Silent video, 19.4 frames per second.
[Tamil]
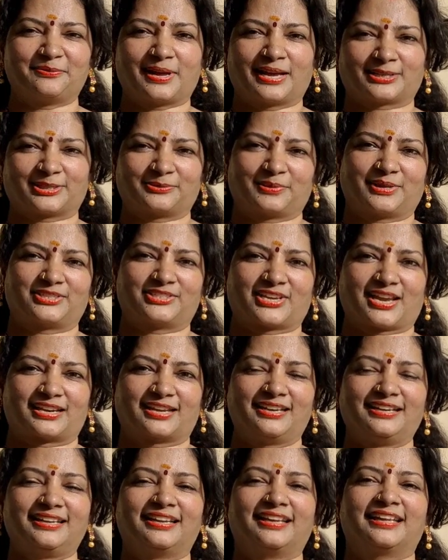பேக் டு மை
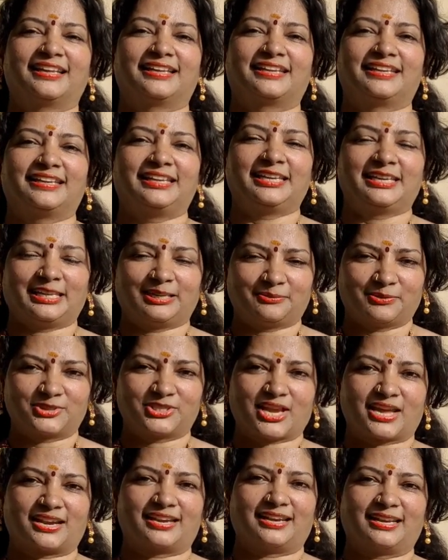சேனல் இன்றைக்கி நம்ம
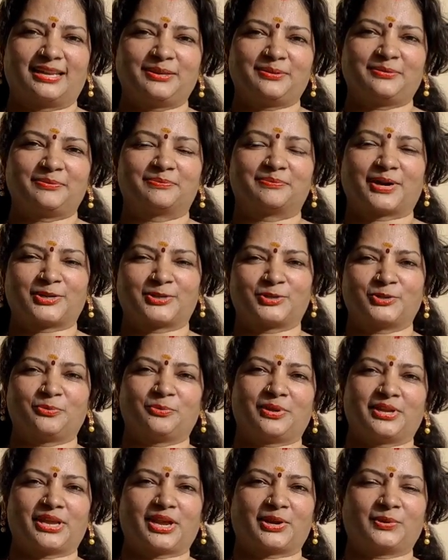சேனலில் மஷ்ரூம்
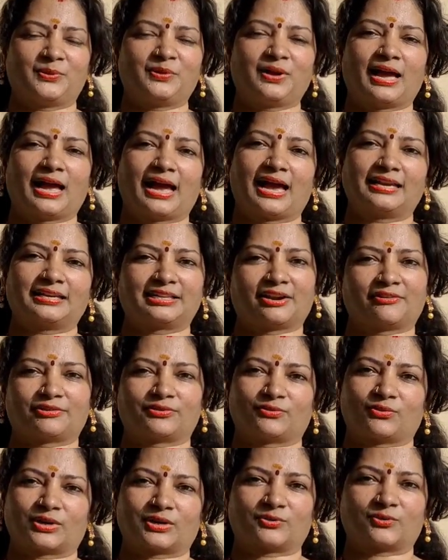பிரியாணியும் ஹேண்ட் கிராஃப்ட்
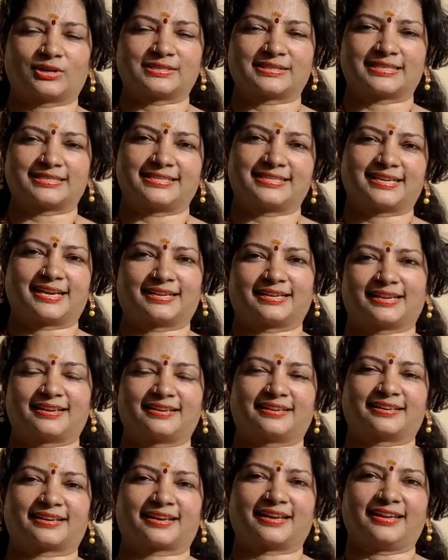ஒர்க் ஒன்று செஞ்சு காட்டலான்
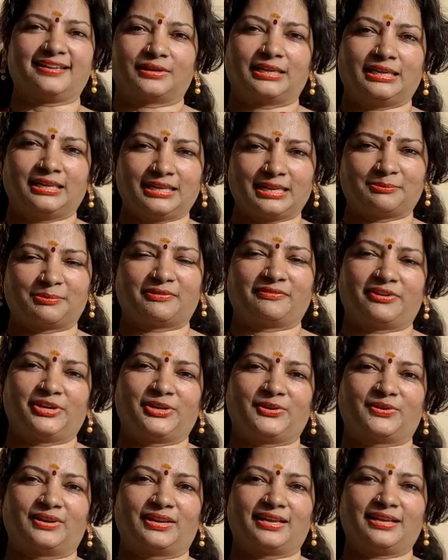இருக்கேன் இனி நம்ம
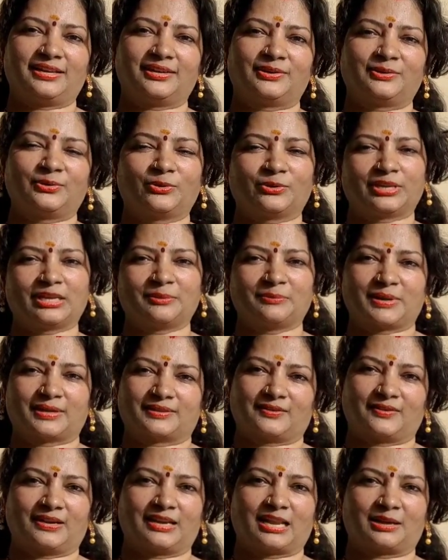வீடியோவில் குக்கிங்
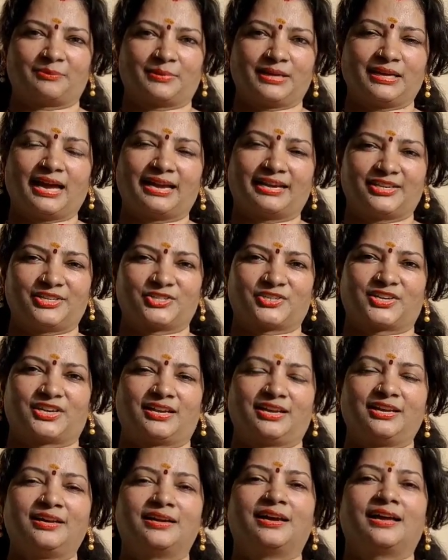மாத்திரம் இல்லாமல்
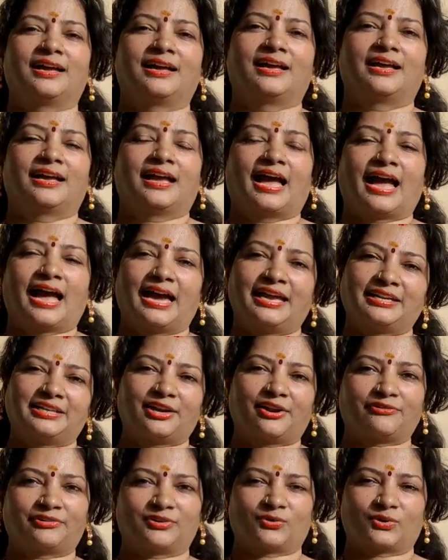அடிஷ்னலாக ஹேண்ட்
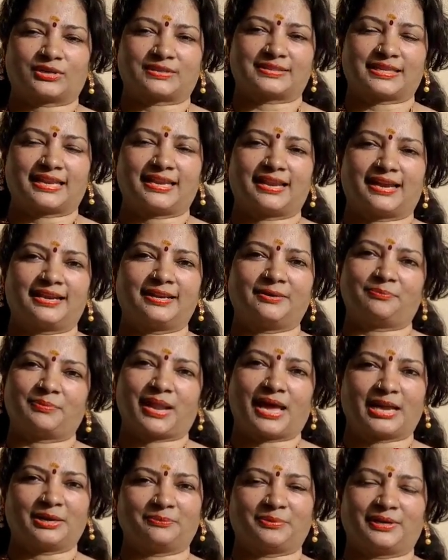கிராஃப்ட் ஒர்க் செய்யலான்னு
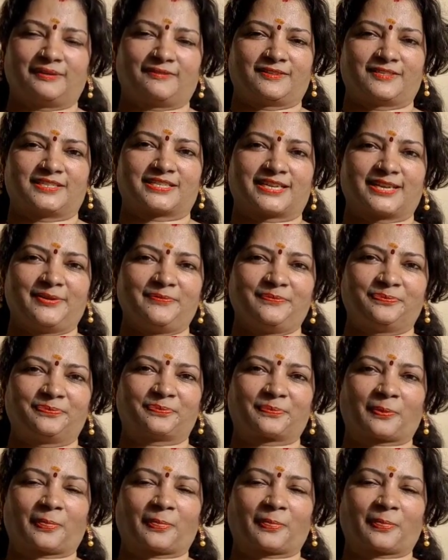பிளான் பண்ணி வச்சுருக்கேன்